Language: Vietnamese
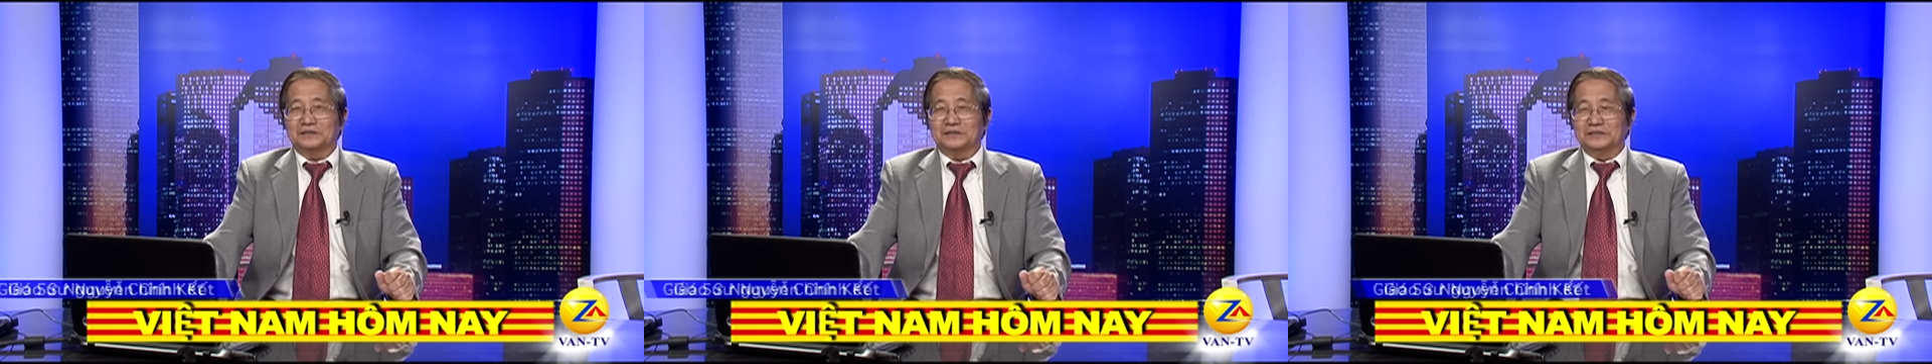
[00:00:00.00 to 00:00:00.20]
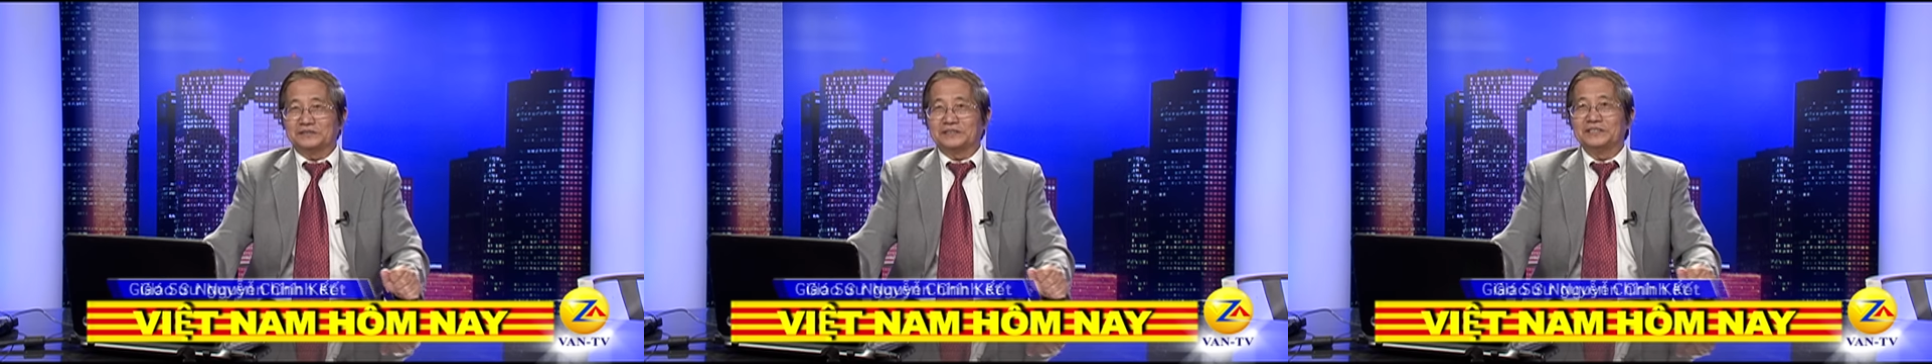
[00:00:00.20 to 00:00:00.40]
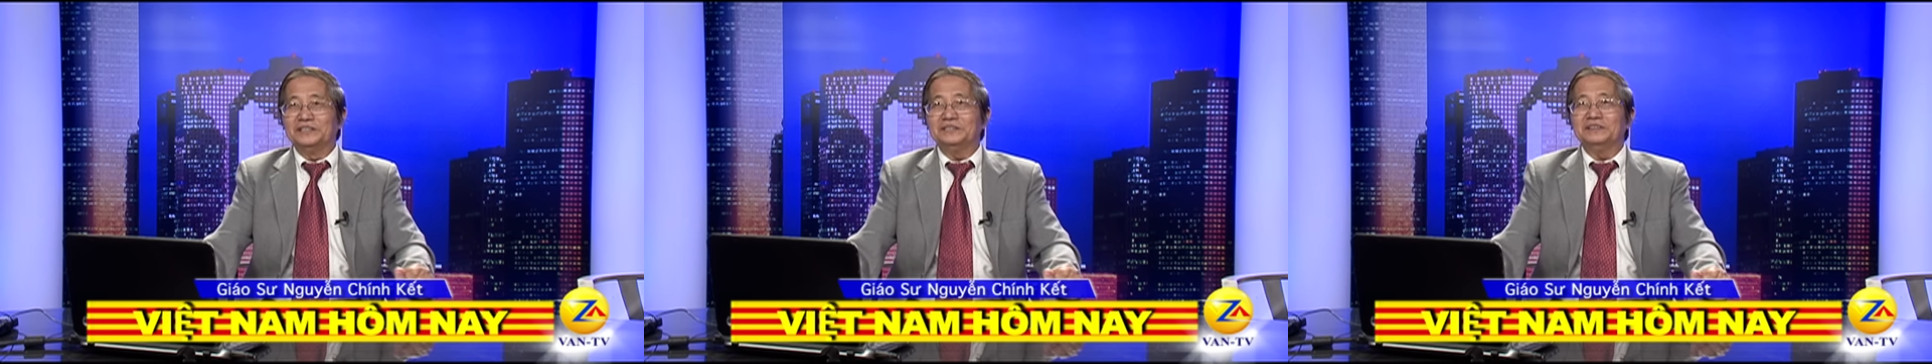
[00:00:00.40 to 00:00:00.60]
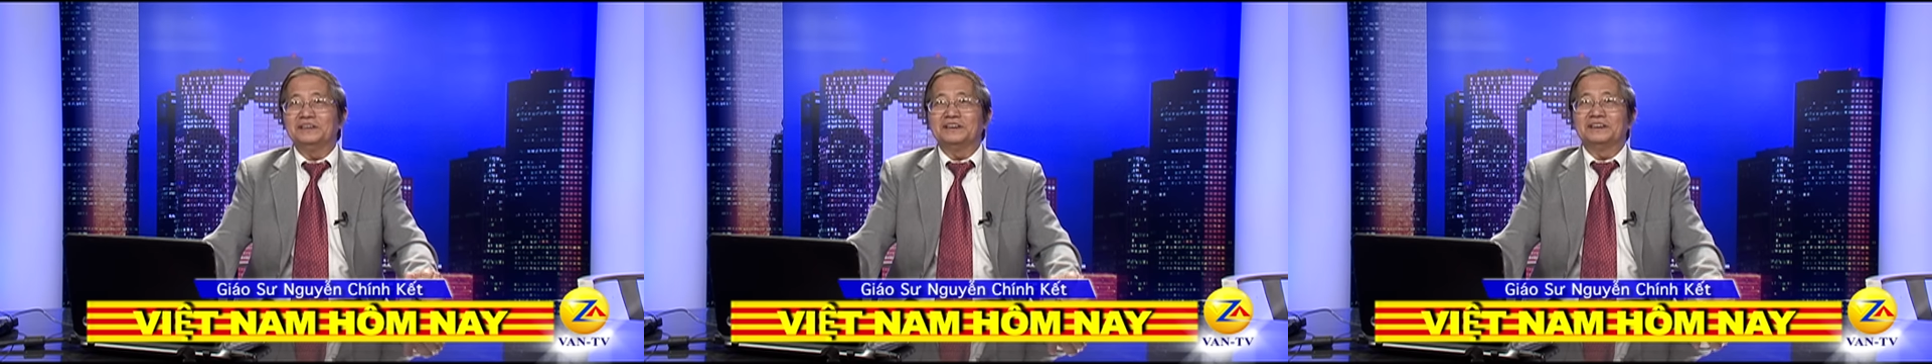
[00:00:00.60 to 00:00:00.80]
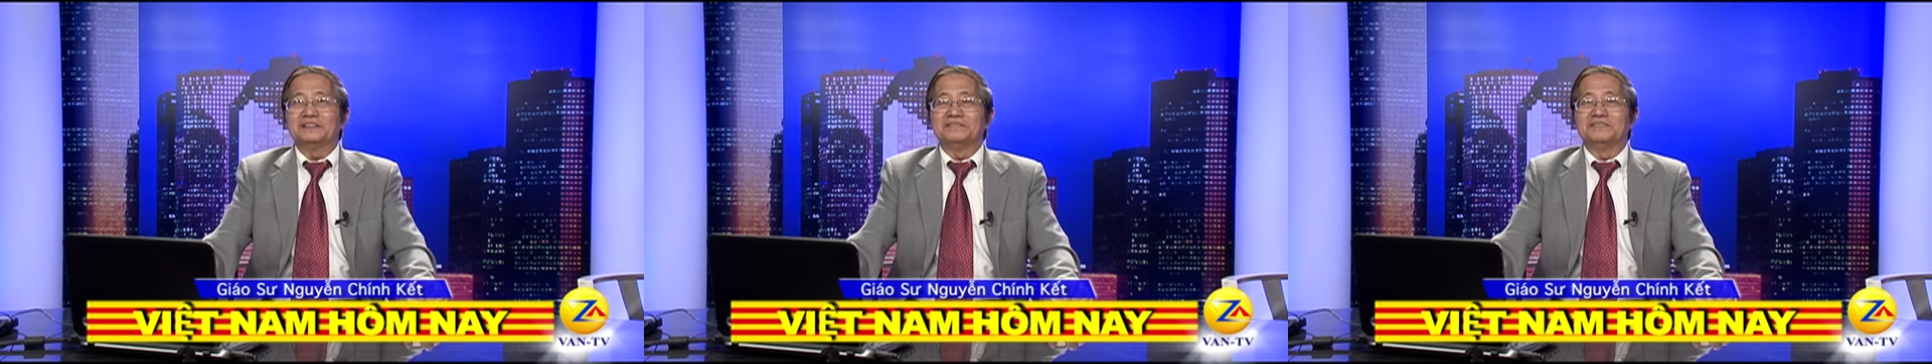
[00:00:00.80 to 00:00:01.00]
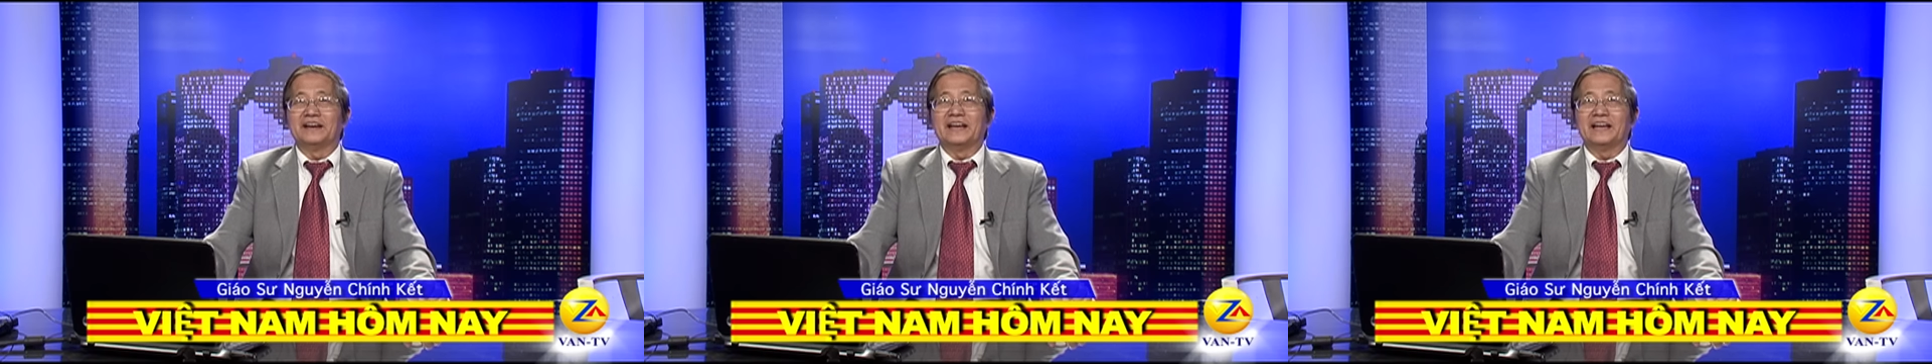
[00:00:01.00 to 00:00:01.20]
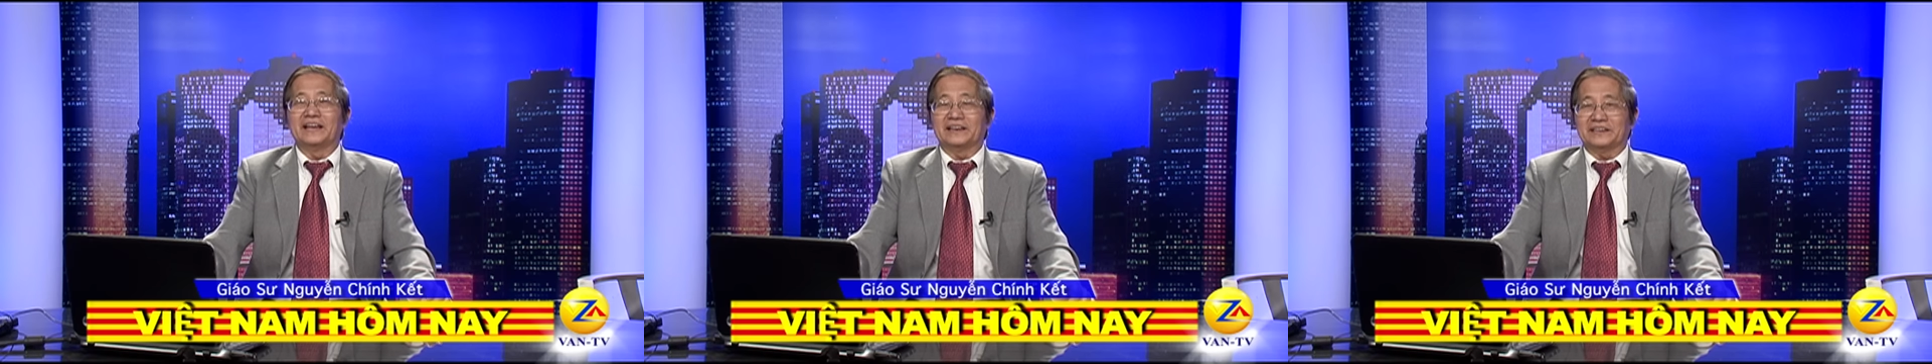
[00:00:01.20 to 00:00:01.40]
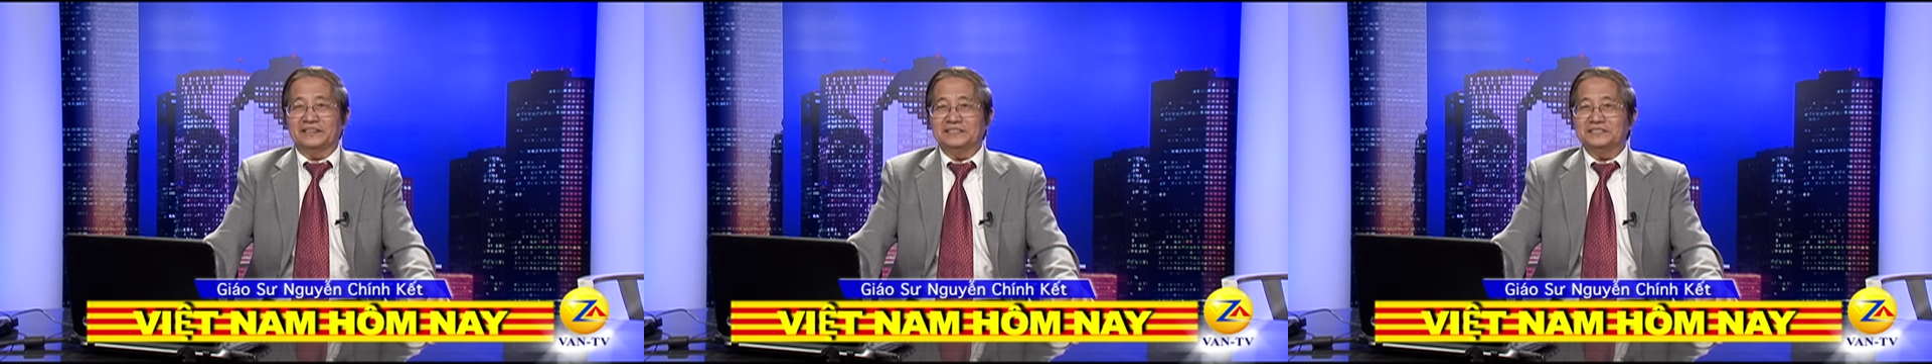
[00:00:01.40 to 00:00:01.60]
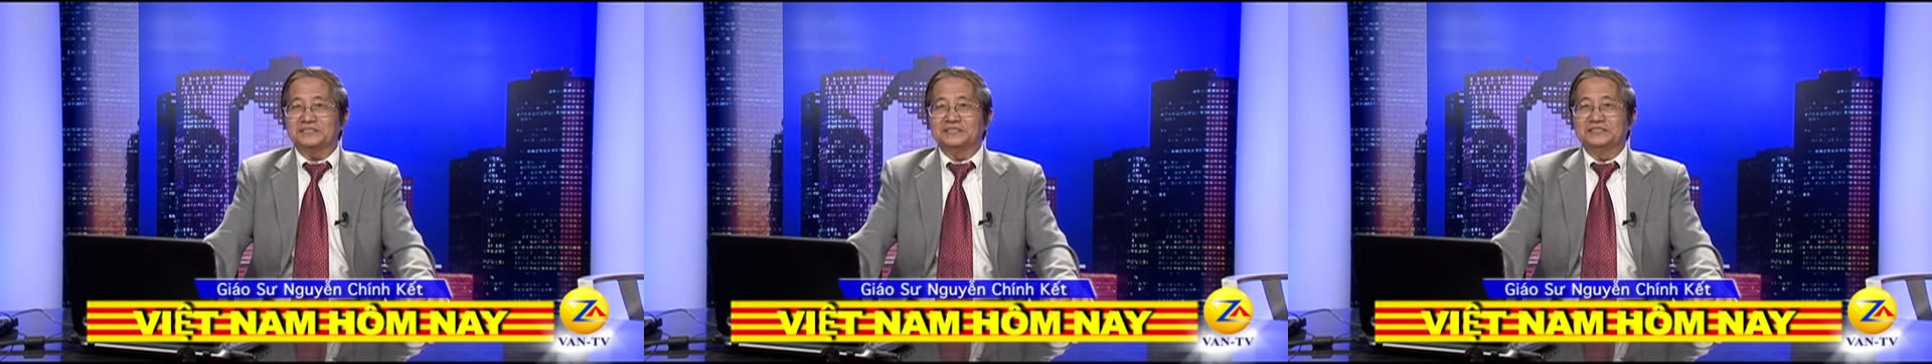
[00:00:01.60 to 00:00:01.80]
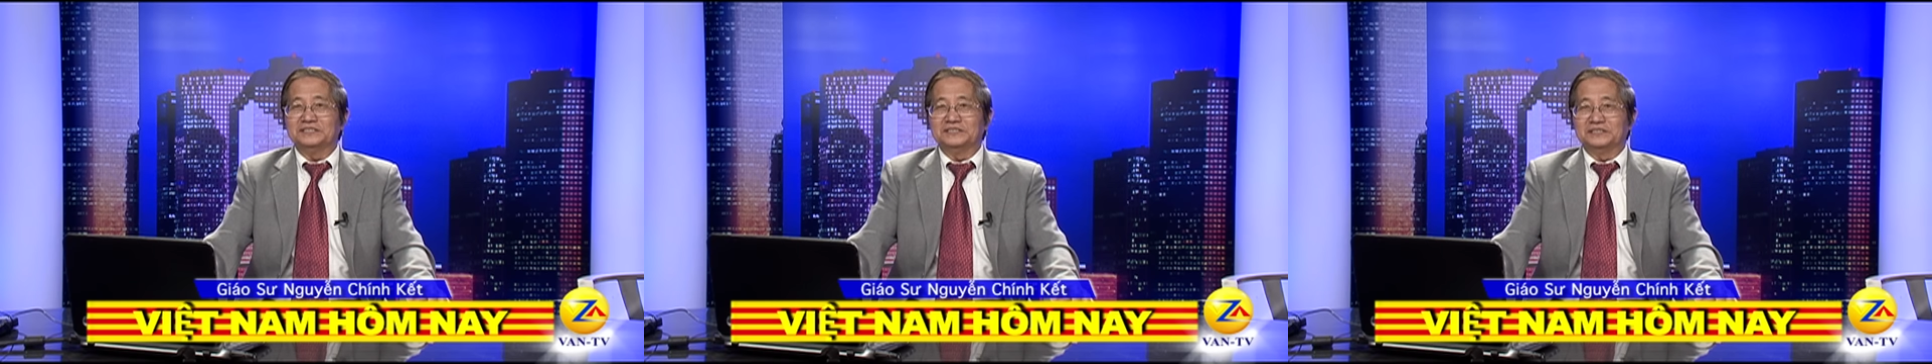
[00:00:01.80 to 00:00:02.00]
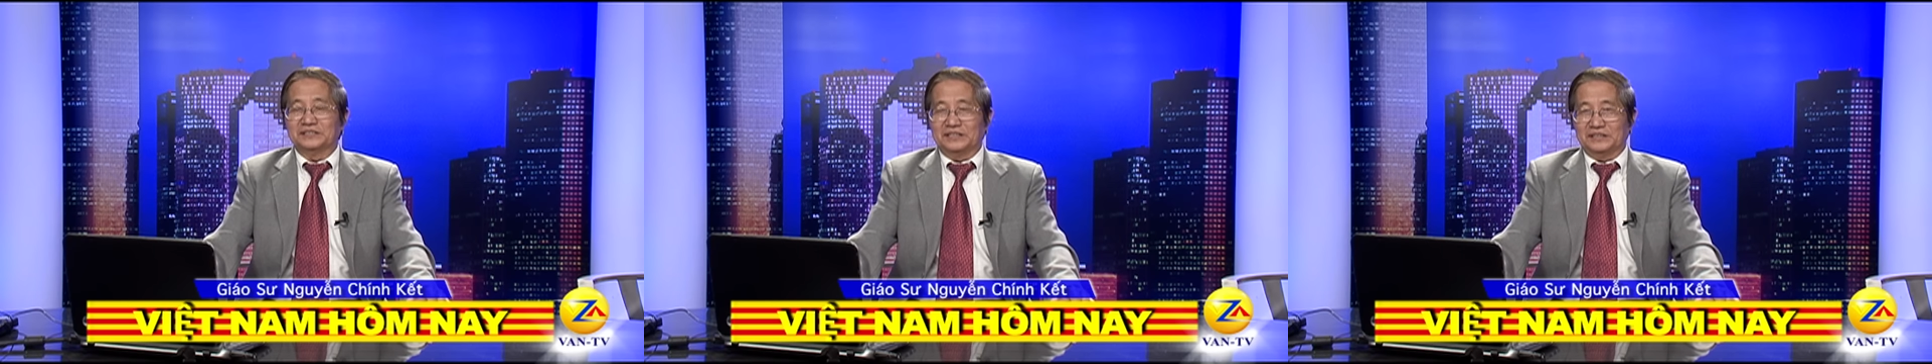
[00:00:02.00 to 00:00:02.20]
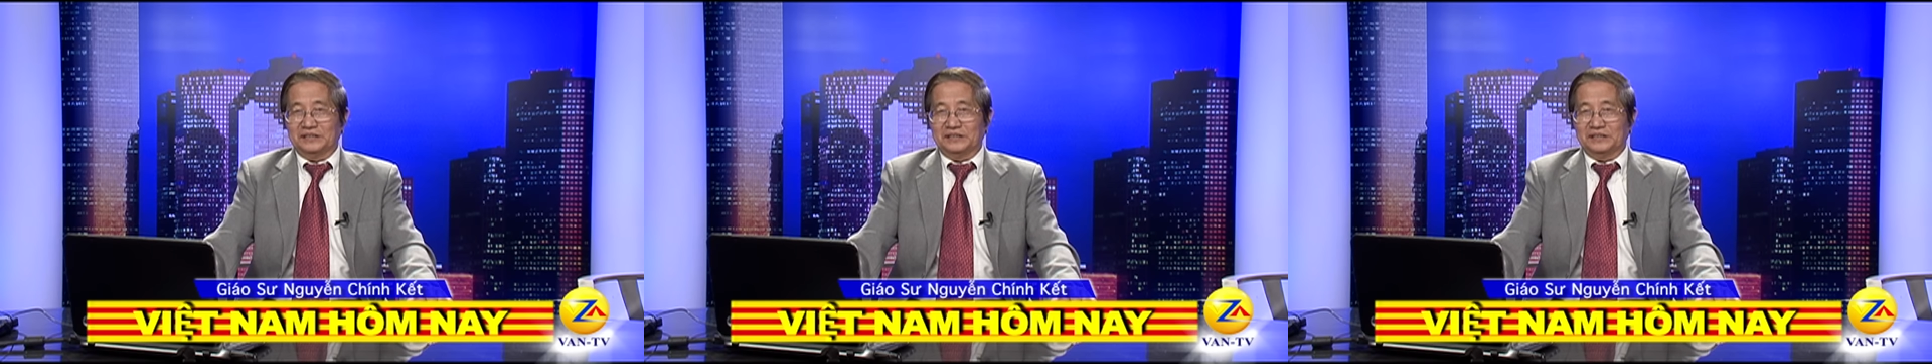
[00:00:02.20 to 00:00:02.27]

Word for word: tự ti về cái sự